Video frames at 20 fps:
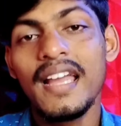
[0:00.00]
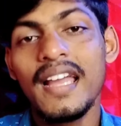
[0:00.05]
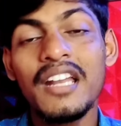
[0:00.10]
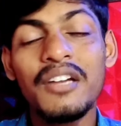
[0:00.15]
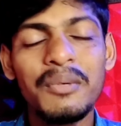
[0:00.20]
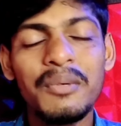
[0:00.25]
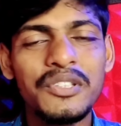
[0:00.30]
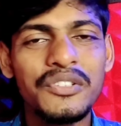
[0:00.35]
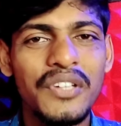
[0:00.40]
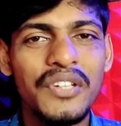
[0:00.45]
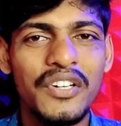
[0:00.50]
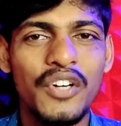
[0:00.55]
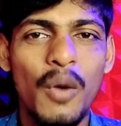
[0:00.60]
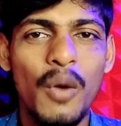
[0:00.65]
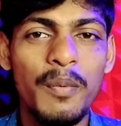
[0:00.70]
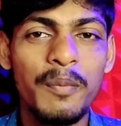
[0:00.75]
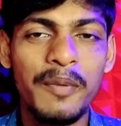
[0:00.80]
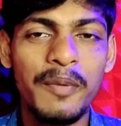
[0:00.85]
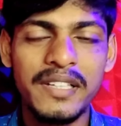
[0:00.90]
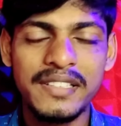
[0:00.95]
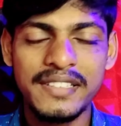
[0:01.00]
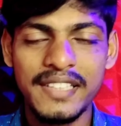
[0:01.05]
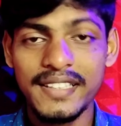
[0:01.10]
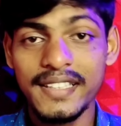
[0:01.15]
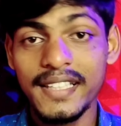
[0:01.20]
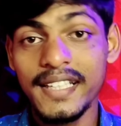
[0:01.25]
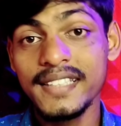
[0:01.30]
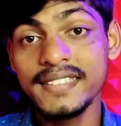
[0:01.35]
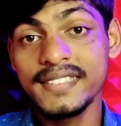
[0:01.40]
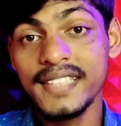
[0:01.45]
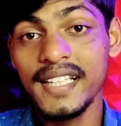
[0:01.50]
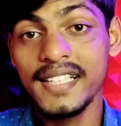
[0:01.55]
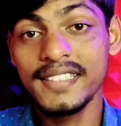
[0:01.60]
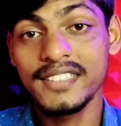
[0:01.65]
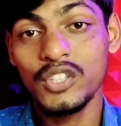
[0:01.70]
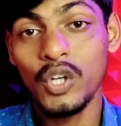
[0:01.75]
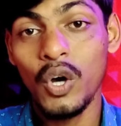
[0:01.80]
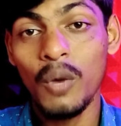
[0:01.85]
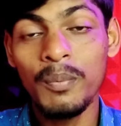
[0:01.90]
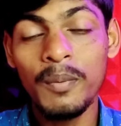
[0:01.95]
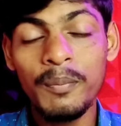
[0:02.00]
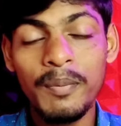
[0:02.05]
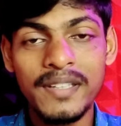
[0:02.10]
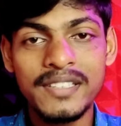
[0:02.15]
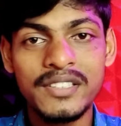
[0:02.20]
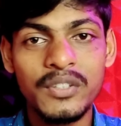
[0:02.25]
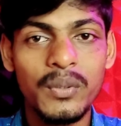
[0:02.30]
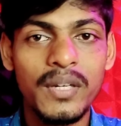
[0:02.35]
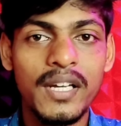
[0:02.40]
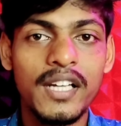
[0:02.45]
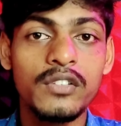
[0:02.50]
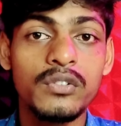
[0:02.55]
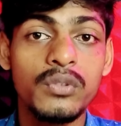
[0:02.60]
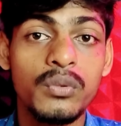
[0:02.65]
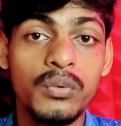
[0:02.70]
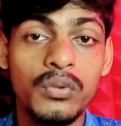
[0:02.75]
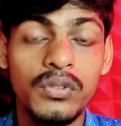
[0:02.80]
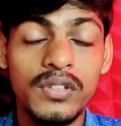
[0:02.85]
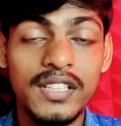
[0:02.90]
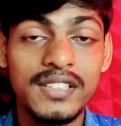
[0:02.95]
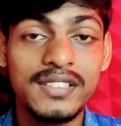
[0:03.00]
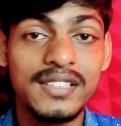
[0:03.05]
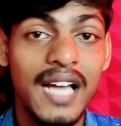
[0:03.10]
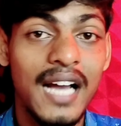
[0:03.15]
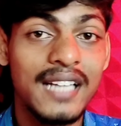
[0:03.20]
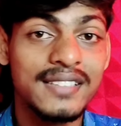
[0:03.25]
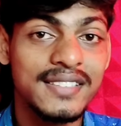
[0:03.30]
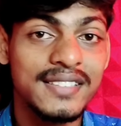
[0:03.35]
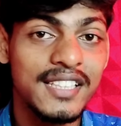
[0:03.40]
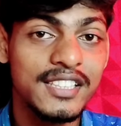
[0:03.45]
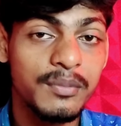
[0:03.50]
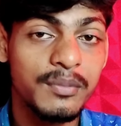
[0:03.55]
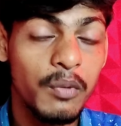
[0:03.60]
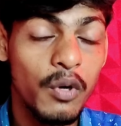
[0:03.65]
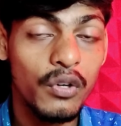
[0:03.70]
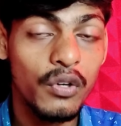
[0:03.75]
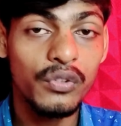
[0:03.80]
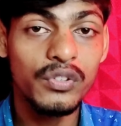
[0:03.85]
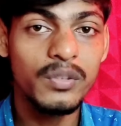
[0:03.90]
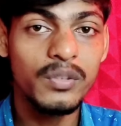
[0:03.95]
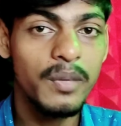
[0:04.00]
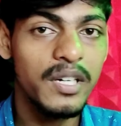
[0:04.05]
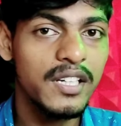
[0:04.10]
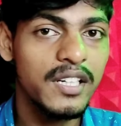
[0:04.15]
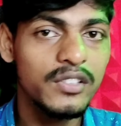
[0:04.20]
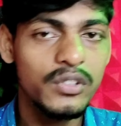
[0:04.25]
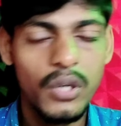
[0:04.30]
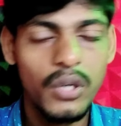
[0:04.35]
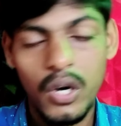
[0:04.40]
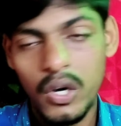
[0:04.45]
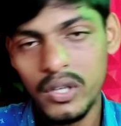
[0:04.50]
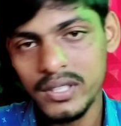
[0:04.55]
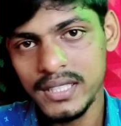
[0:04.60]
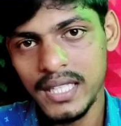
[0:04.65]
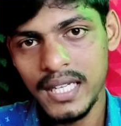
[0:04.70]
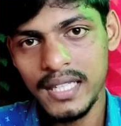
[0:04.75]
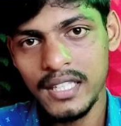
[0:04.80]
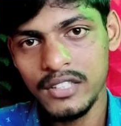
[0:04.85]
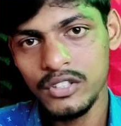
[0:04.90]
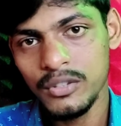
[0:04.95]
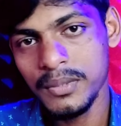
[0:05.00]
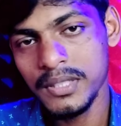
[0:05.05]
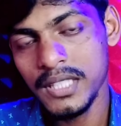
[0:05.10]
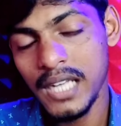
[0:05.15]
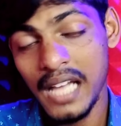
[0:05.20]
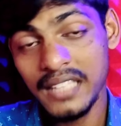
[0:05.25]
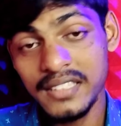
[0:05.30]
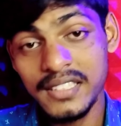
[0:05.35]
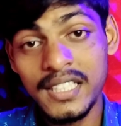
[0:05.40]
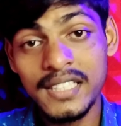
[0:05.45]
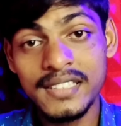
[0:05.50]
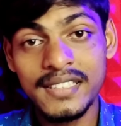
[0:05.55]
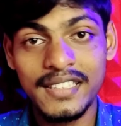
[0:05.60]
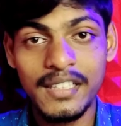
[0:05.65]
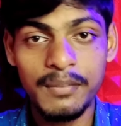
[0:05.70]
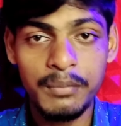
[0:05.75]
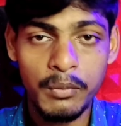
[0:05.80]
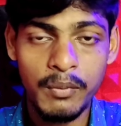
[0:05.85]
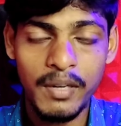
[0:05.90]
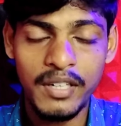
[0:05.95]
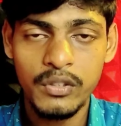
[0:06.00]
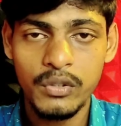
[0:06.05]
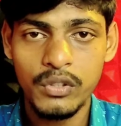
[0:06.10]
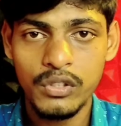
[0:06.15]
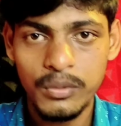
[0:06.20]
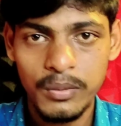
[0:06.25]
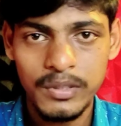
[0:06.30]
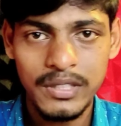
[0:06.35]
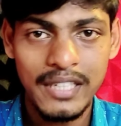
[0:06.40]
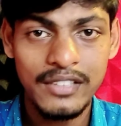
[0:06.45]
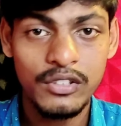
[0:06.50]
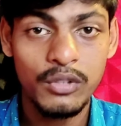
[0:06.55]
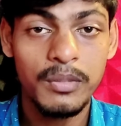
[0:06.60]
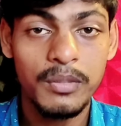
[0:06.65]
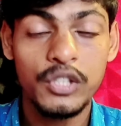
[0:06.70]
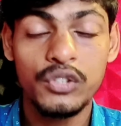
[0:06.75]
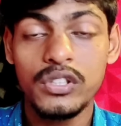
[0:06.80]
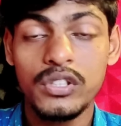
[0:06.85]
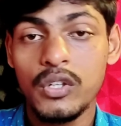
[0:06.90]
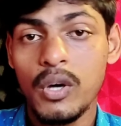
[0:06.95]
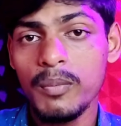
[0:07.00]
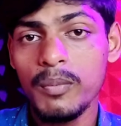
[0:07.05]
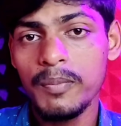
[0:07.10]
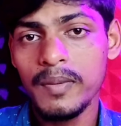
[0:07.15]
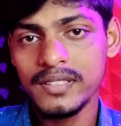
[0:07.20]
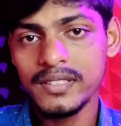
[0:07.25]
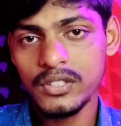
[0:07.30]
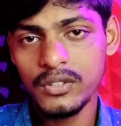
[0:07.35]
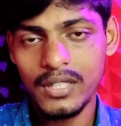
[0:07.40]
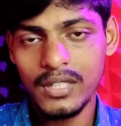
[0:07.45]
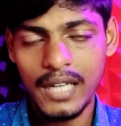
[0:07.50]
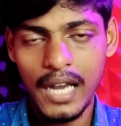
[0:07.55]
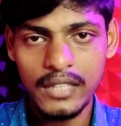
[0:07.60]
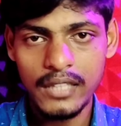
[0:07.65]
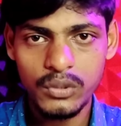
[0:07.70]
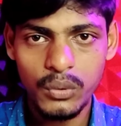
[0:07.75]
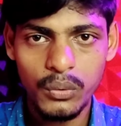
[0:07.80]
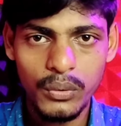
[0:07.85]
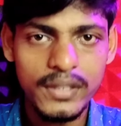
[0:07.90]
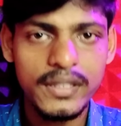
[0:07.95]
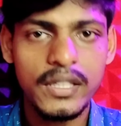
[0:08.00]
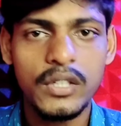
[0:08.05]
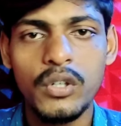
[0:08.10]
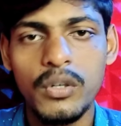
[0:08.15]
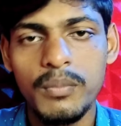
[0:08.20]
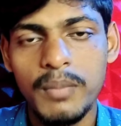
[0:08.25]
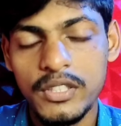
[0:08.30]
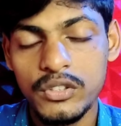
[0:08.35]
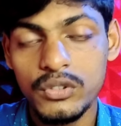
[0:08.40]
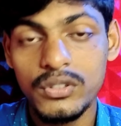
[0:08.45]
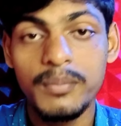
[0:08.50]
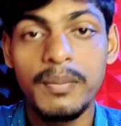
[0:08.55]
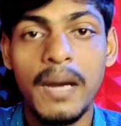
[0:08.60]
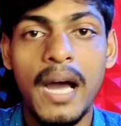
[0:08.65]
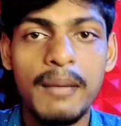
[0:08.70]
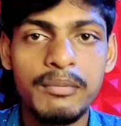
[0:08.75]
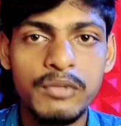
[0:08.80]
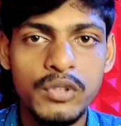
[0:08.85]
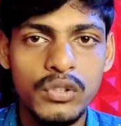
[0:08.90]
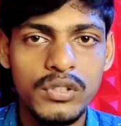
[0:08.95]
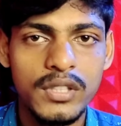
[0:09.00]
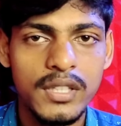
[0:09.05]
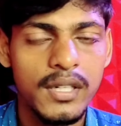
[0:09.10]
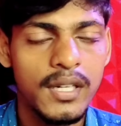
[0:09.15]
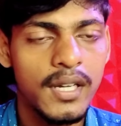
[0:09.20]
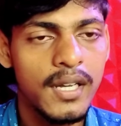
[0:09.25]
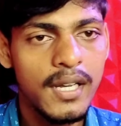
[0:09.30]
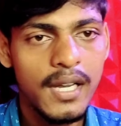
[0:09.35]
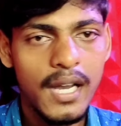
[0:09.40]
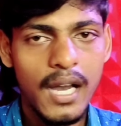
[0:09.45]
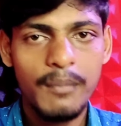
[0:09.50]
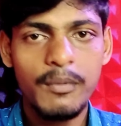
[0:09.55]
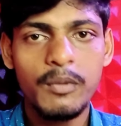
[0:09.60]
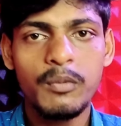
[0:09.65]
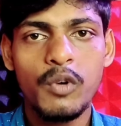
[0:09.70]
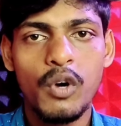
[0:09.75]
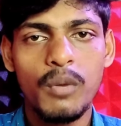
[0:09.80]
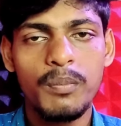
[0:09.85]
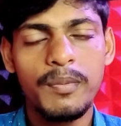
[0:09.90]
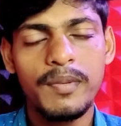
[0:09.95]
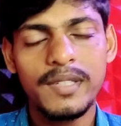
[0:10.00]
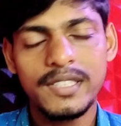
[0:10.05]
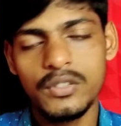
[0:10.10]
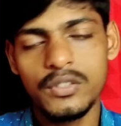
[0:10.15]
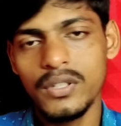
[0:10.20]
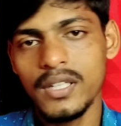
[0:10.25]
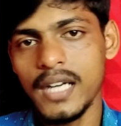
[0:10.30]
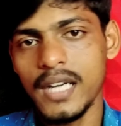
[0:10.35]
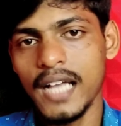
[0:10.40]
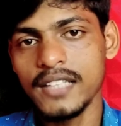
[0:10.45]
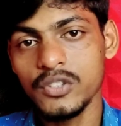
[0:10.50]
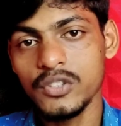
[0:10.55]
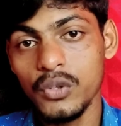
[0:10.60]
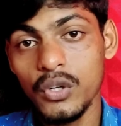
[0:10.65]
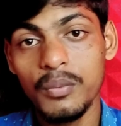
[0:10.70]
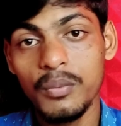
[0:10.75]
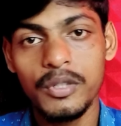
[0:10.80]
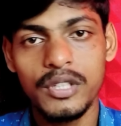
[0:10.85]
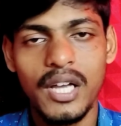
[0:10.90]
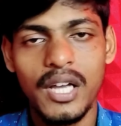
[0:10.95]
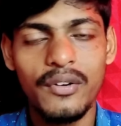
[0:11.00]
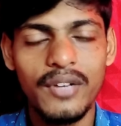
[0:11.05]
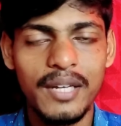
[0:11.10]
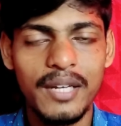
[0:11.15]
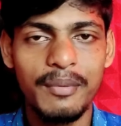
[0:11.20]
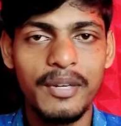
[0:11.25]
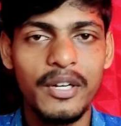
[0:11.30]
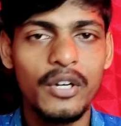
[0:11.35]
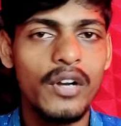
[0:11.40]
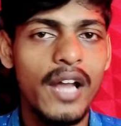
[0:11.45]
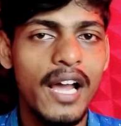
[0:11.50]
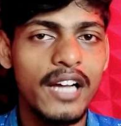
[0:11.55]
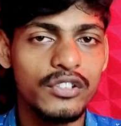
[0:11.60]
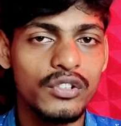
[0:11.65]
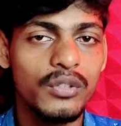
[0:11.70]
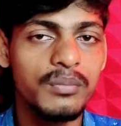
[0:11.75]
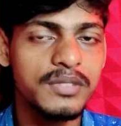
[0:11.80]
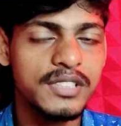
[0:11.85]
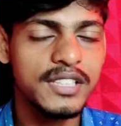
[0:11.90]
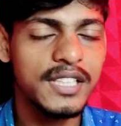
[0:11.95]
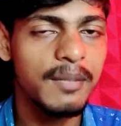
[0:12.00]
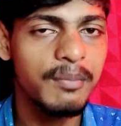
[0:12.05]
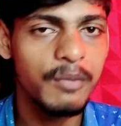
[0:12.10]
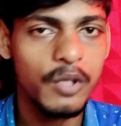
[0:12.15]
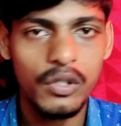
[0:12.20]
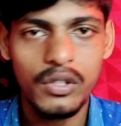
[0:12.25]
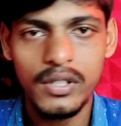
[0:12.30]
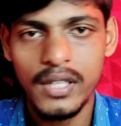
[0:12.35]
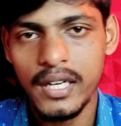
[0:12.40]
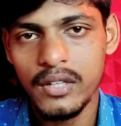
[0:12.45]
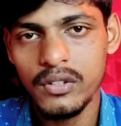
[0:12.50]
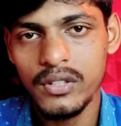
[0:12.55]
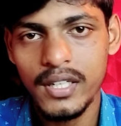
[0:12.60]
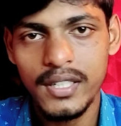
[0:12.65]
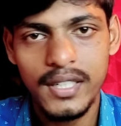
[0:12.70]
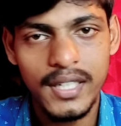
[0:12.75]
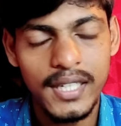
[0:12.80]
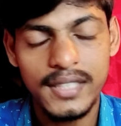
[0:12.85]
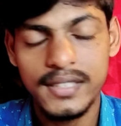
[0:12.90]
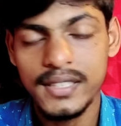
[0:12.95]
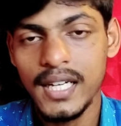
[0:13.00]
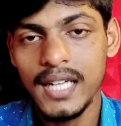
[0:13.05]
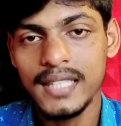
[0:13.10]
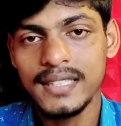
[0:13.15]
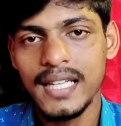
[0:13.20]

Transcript: হ্যালো বন্ধুরা কপি পেস্টের দিন শেষ কপি পেস্ট করে কিন্তু কোনো দিন সাকসেস বড় ইউটিউবার কিন্তু হওয়া যায় না তোমাদের আজকেই সেটা প্রমাণ করে দেবো তাই তোমরা যদি কপি পেস্ট করে কাজ করে থাকো বা যদি ভাবছো যে আমি কপি পেস্ট করে কাজ করব তাহলে এই ভিডিওটা একদম স্কিপ করে দেখো না ঠিক আছে